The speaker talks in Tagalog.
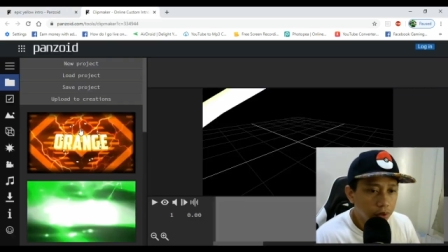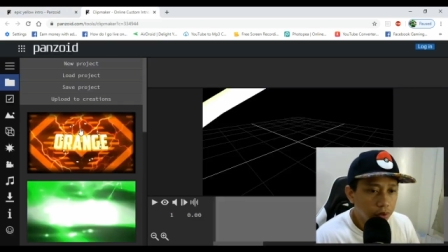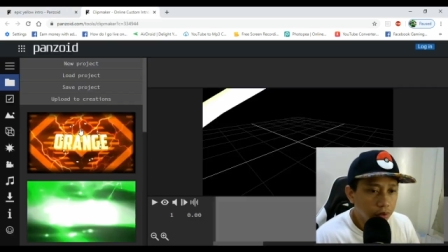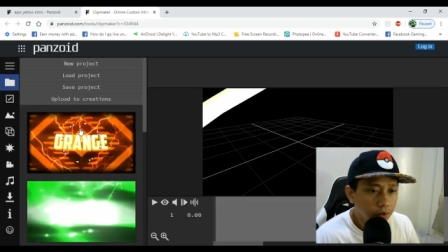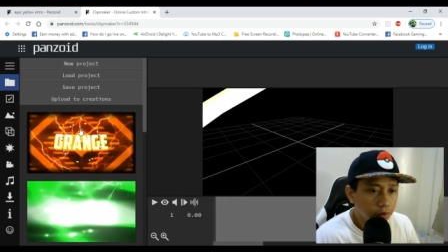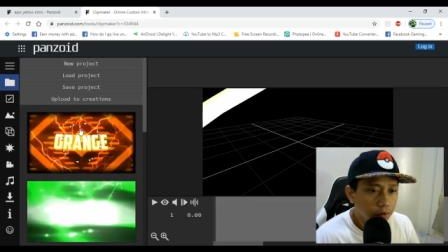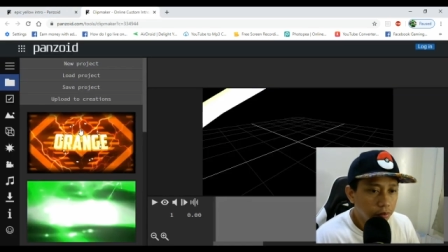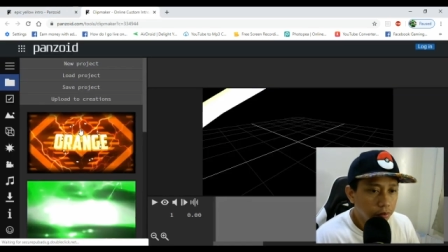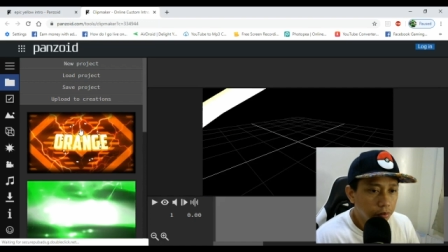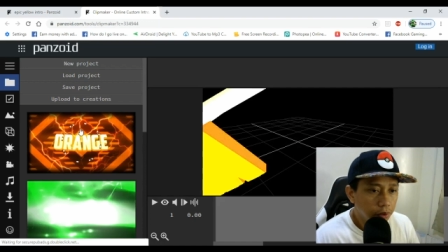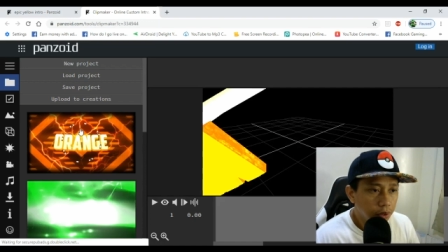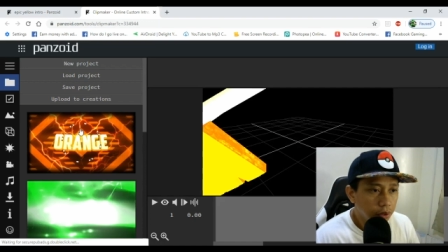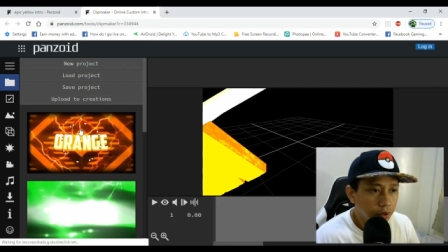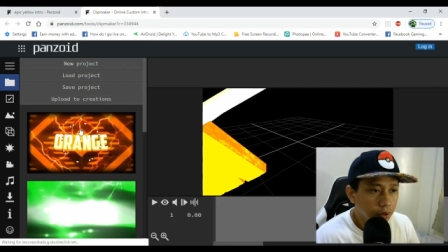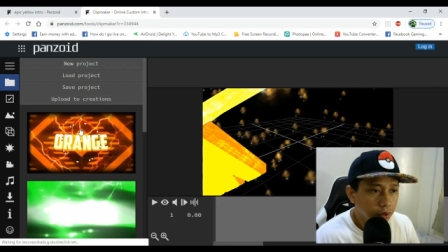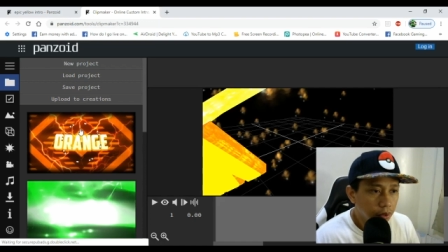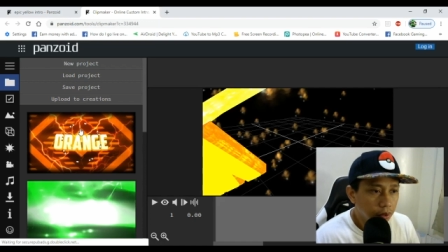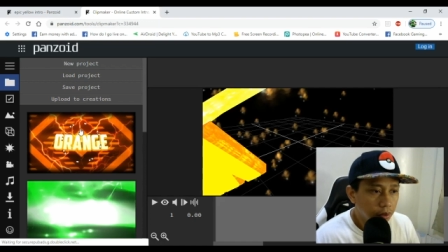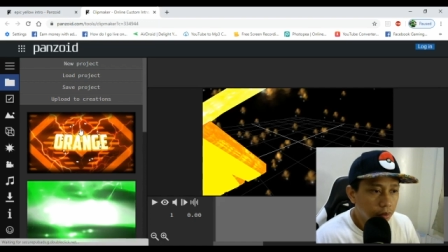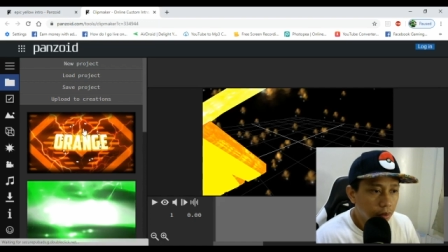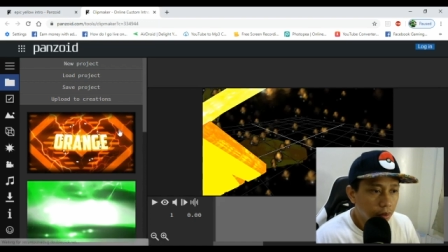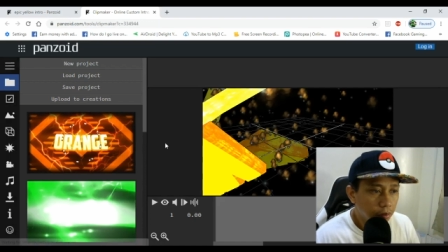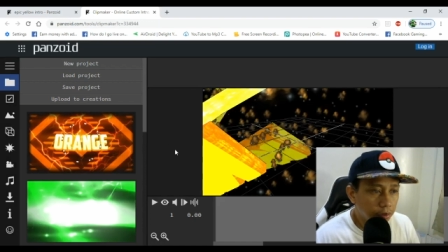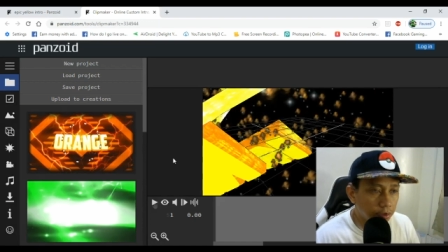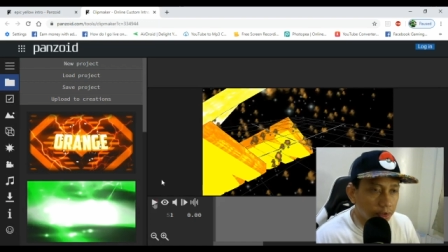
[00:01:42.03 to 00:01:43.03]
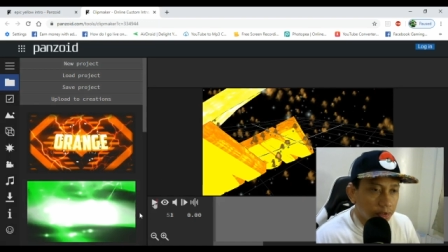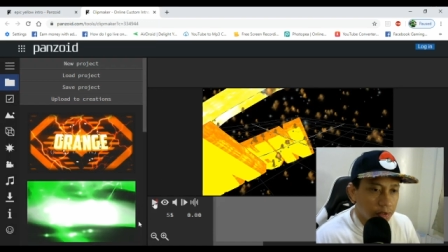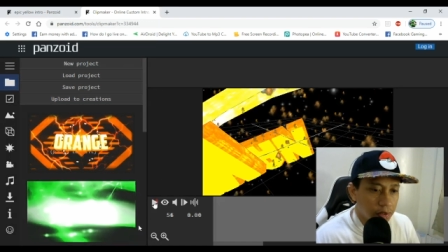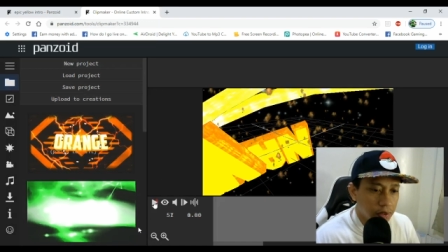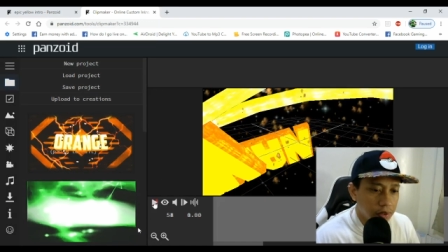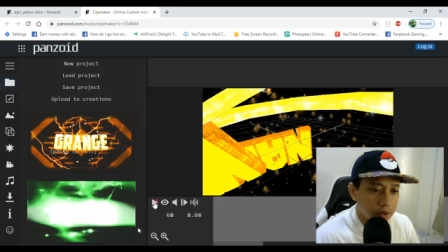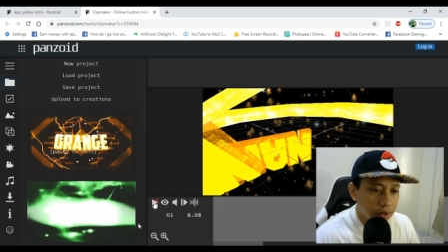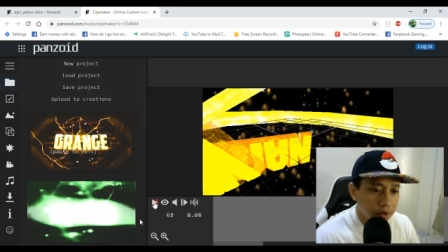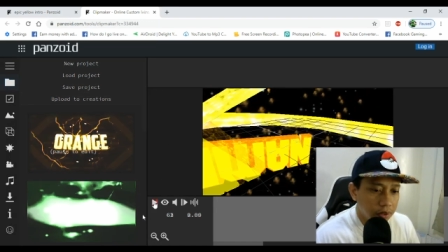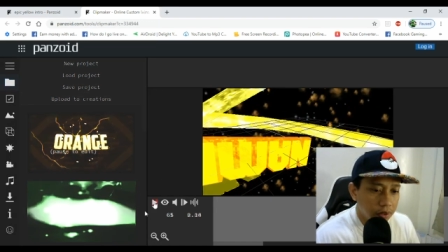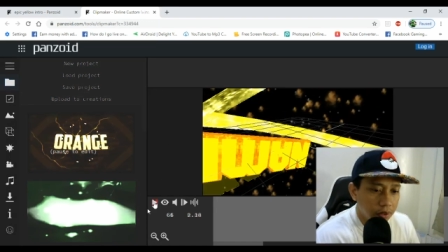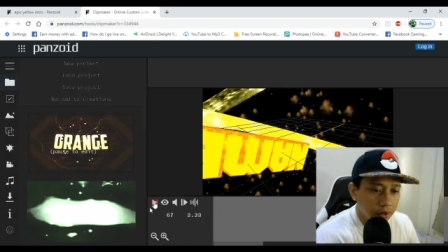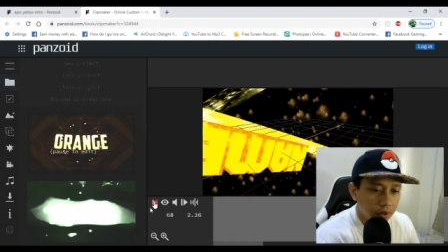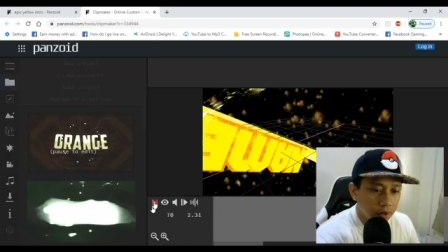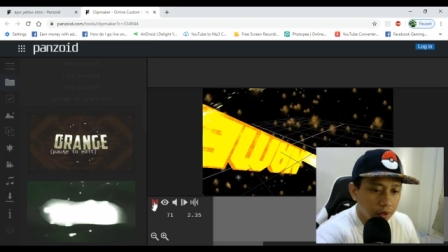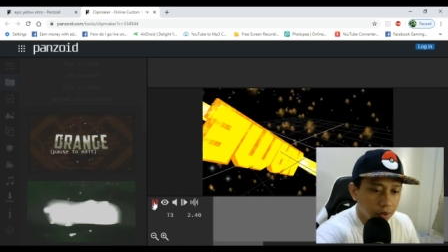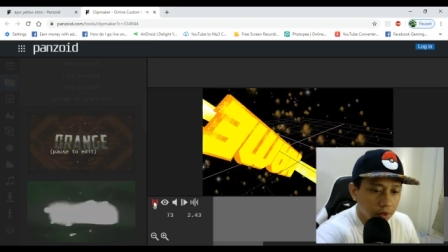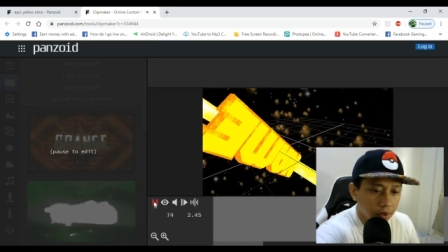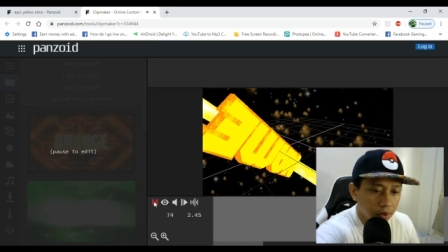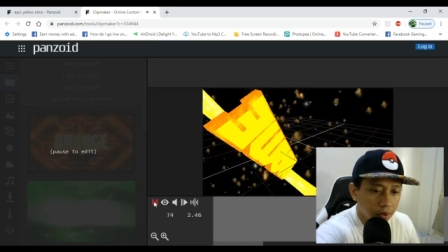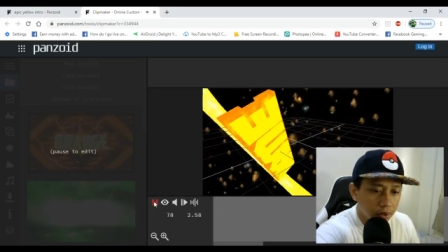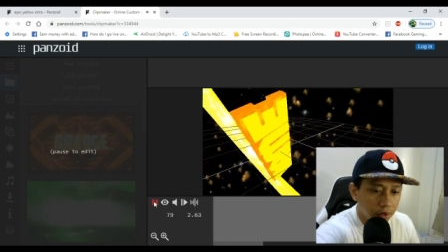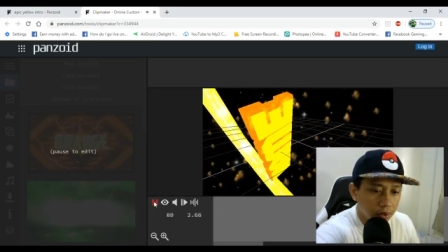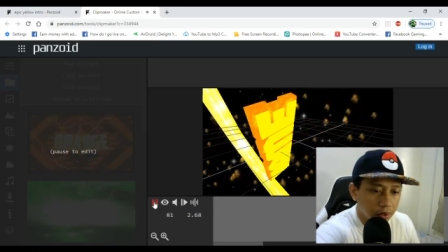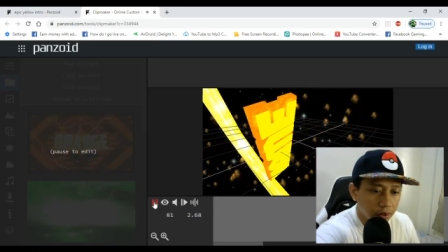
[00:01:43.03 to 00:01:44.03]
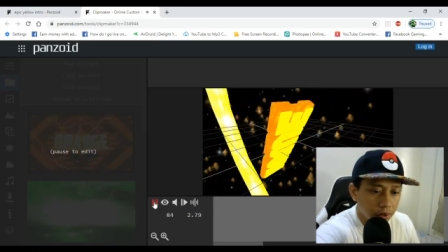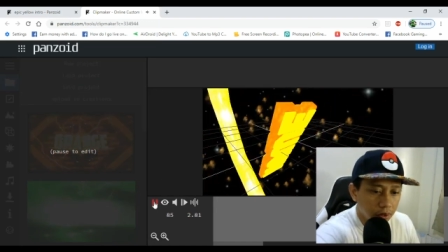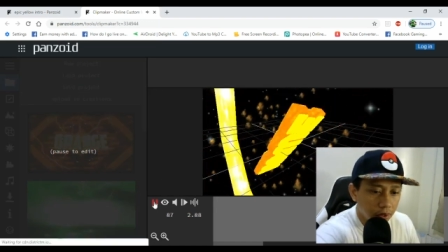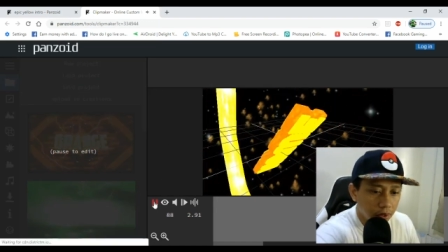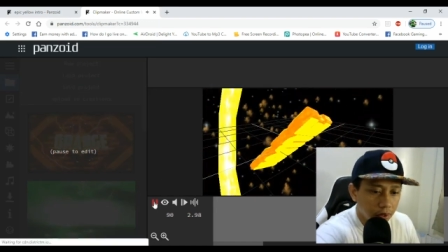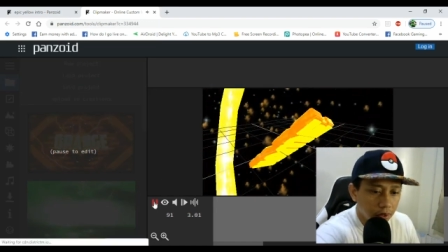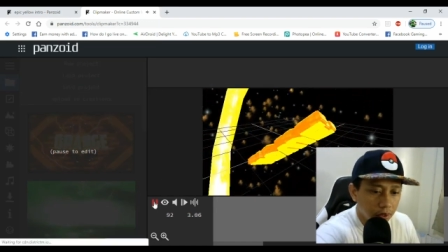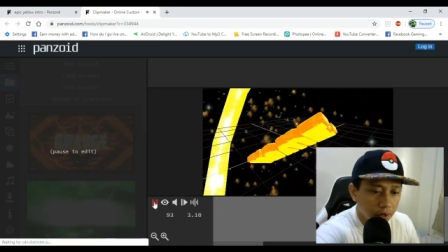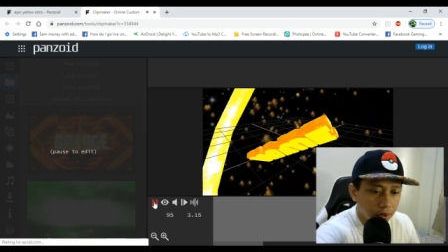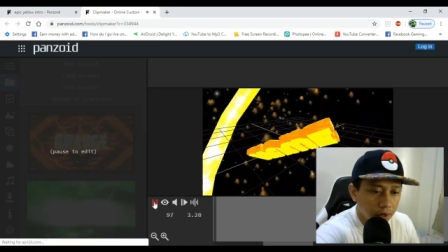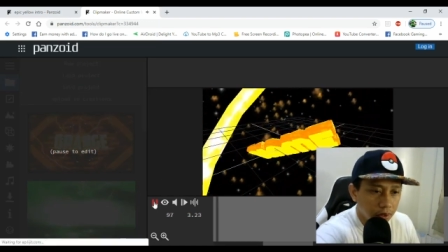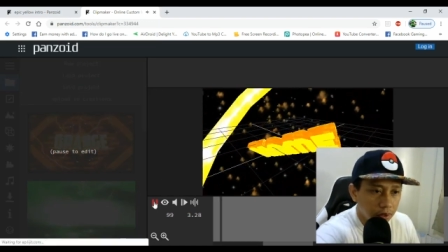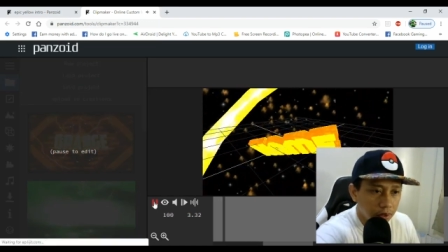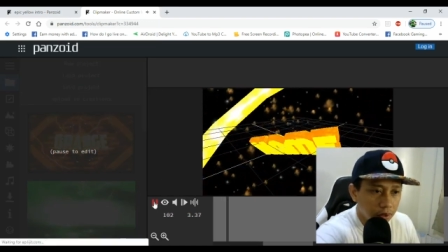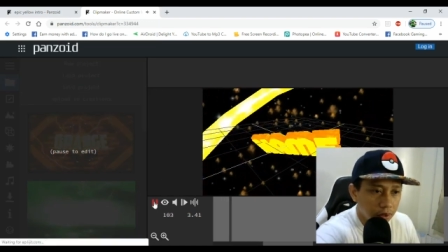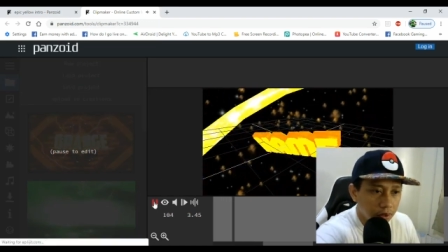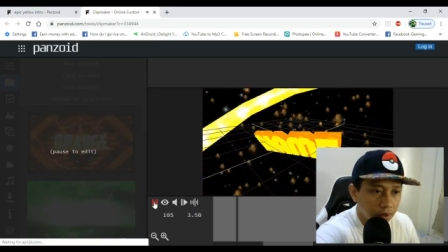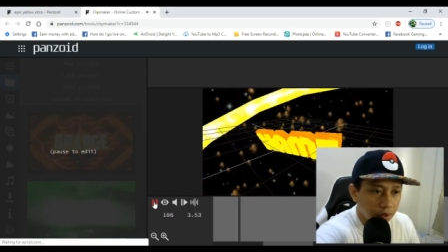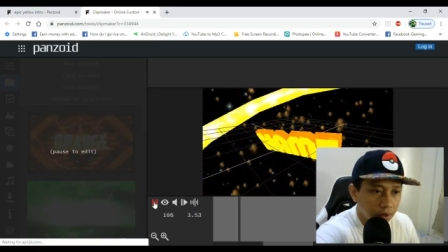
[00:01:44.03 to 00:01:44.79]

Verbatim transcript: yung video na mapapakita niya. Hinaan natin.